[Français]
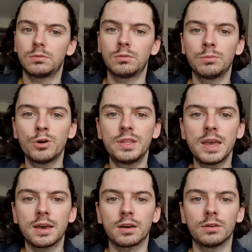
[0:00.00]
on
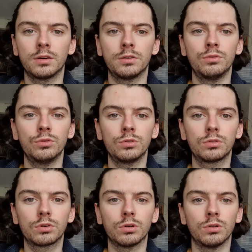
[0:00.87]
modère euh,
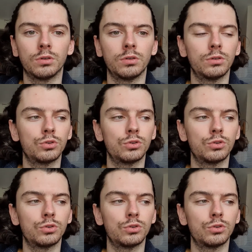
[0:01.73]
notre euh,